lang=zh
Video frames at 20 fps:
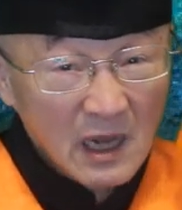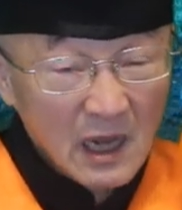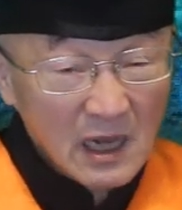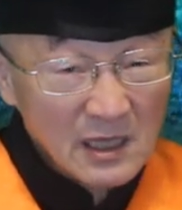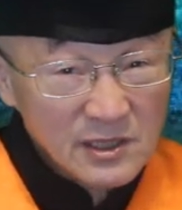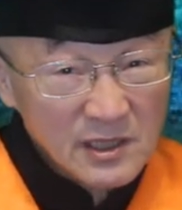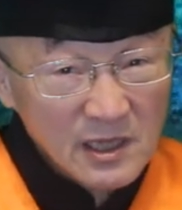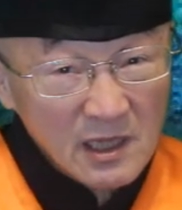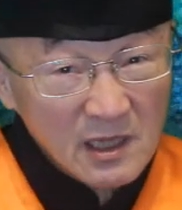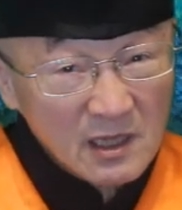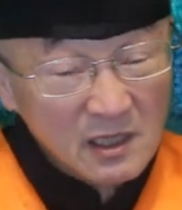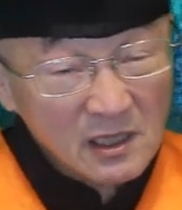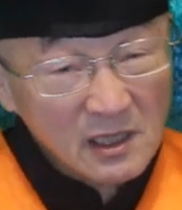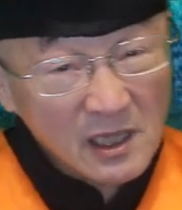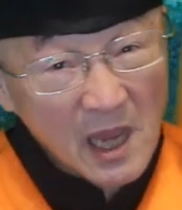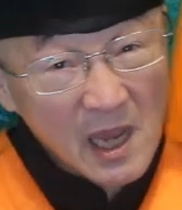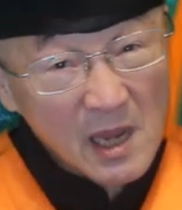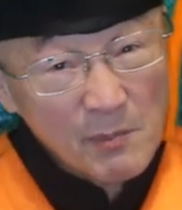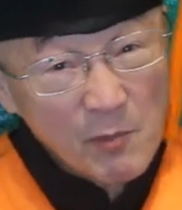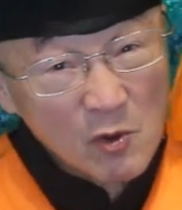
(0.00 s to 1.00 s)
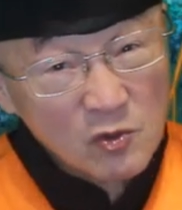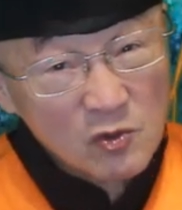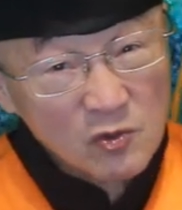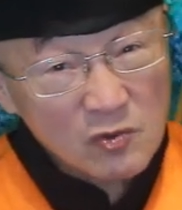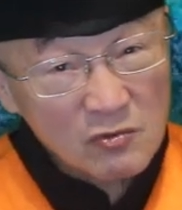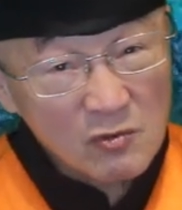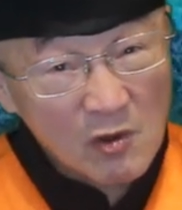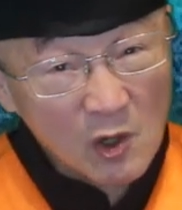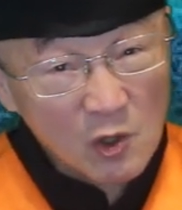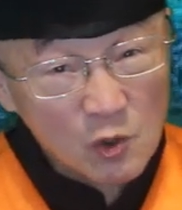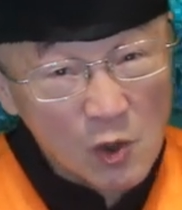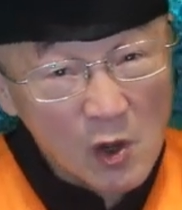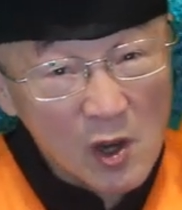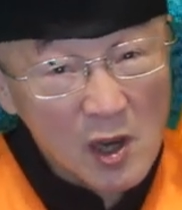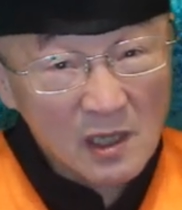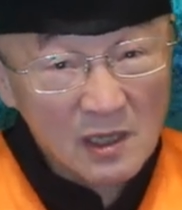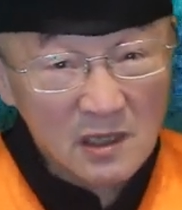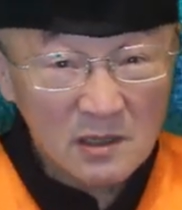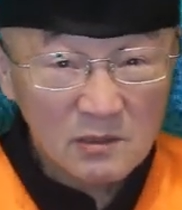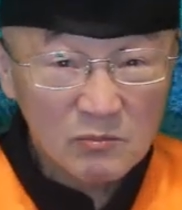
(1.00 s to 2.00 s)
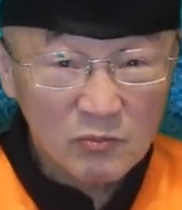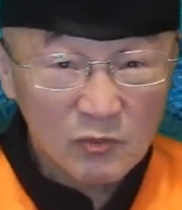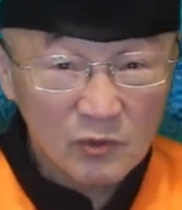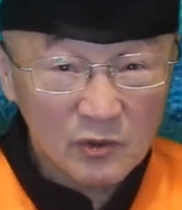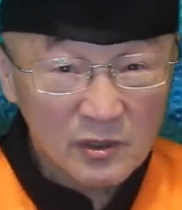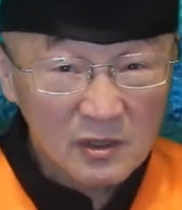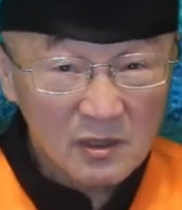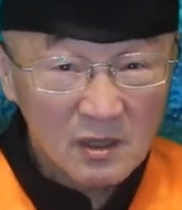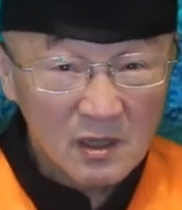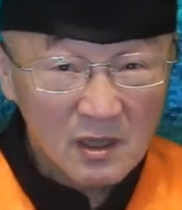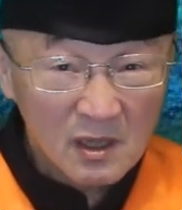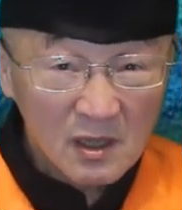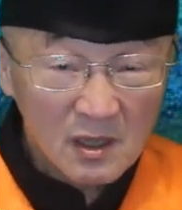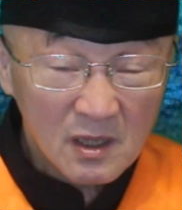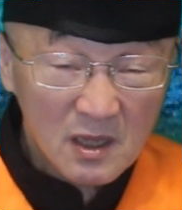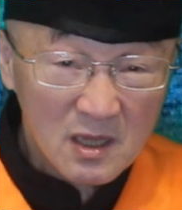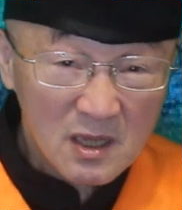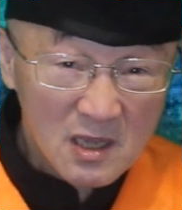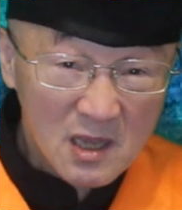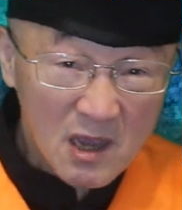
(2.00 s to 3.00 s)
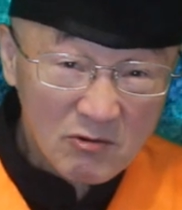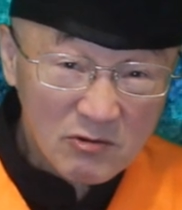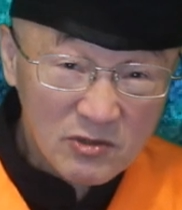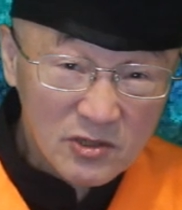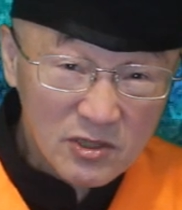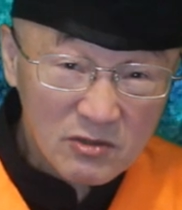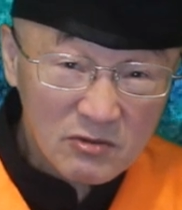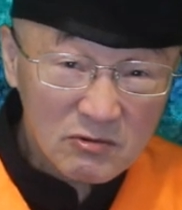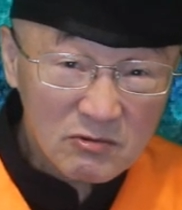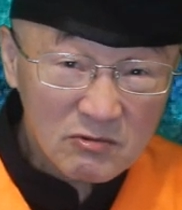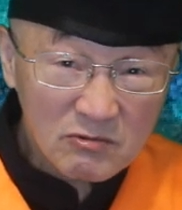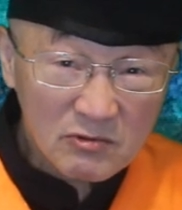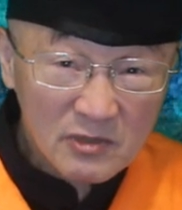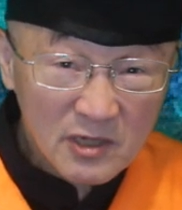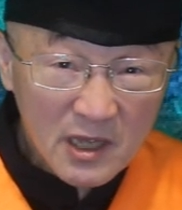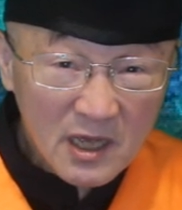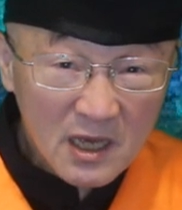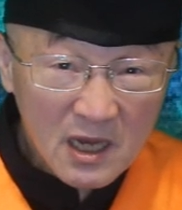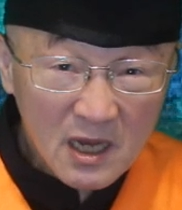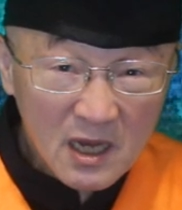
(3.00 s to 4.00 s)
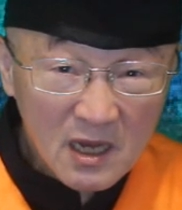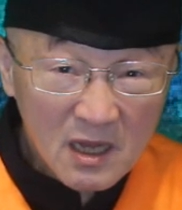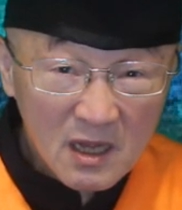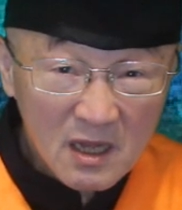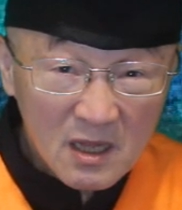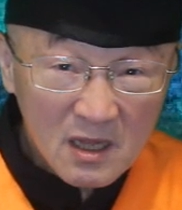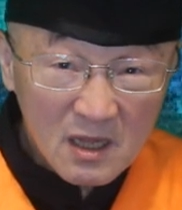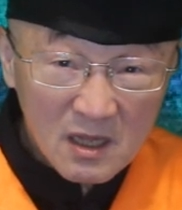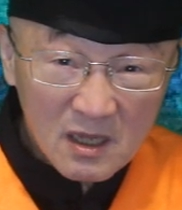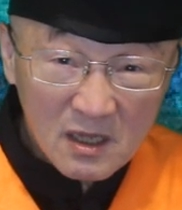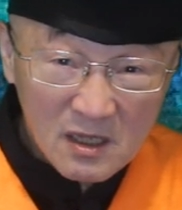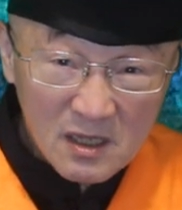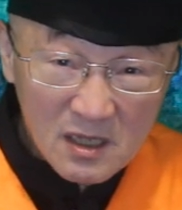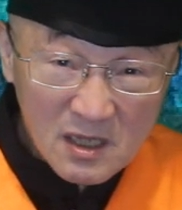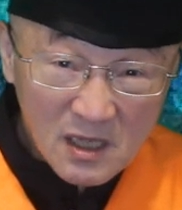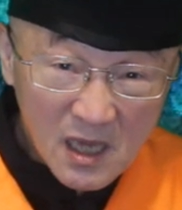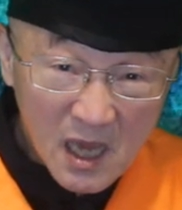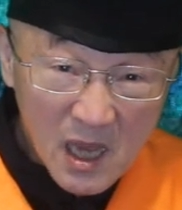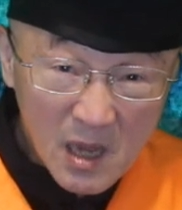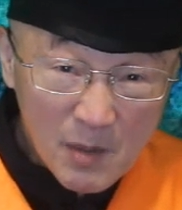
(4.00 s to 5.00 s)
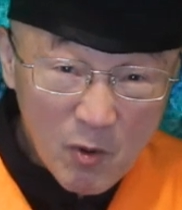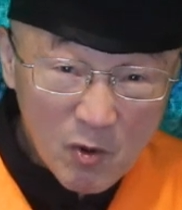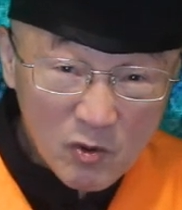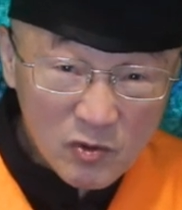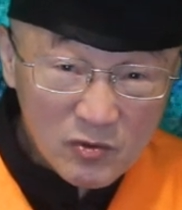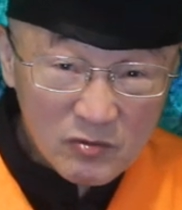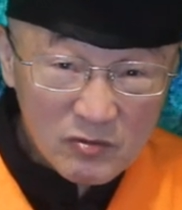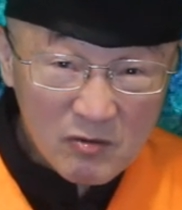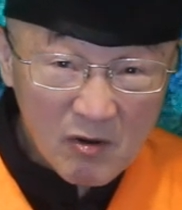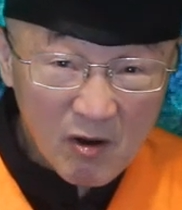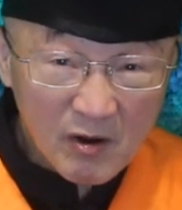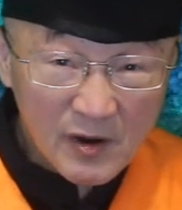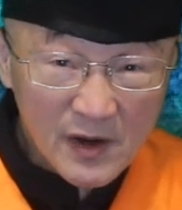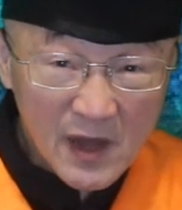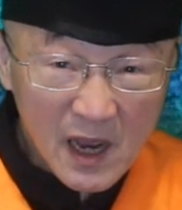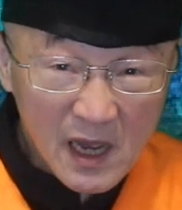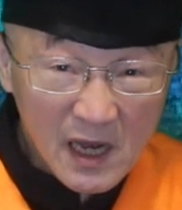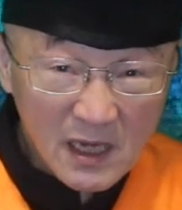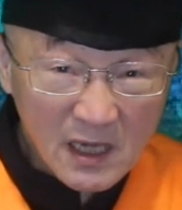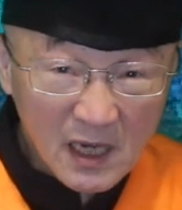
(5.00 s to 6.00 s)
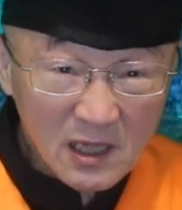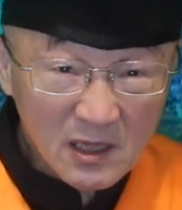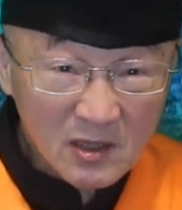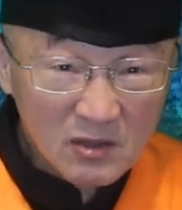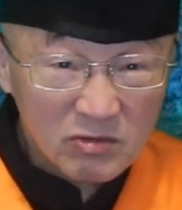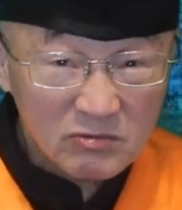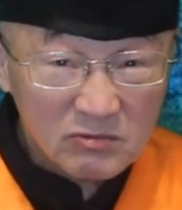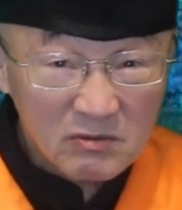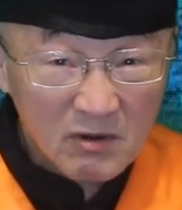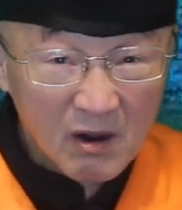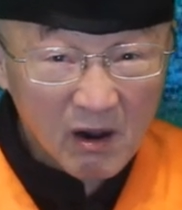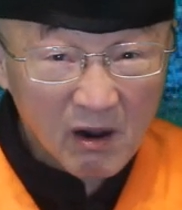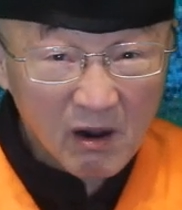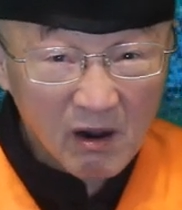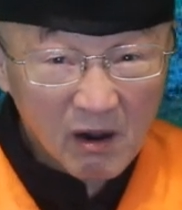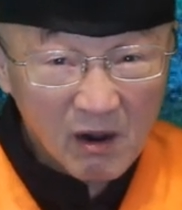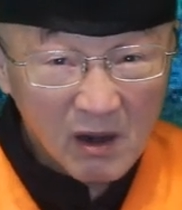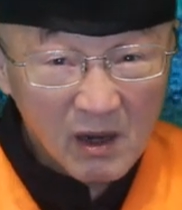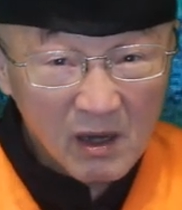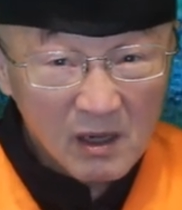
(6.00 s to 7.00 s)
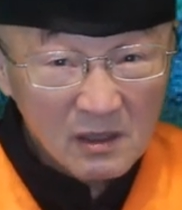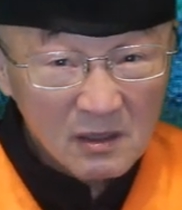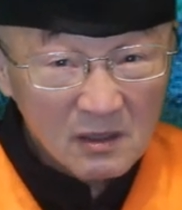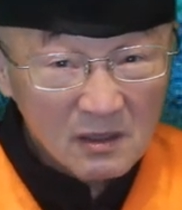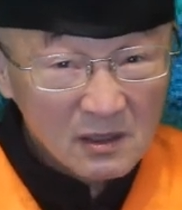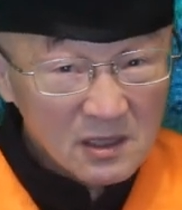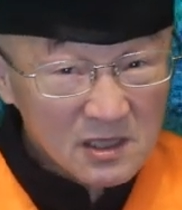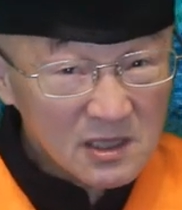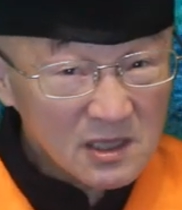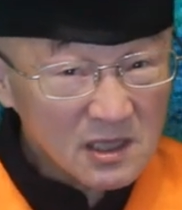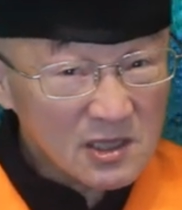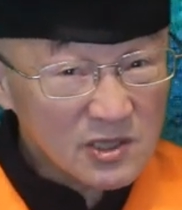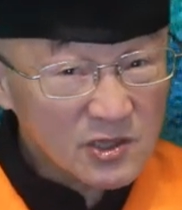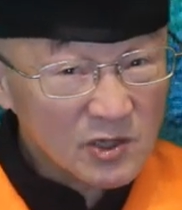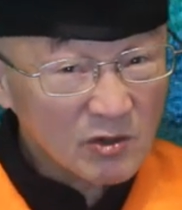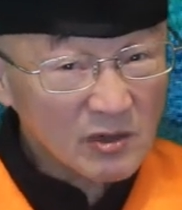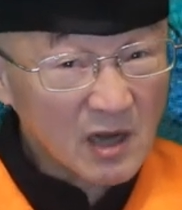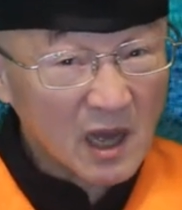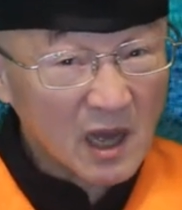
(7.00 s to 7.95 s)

啊，这个假博士哦，蔡英文，夭寿骨的啊。你假朴素吼，人安尼甲你吐吼，正常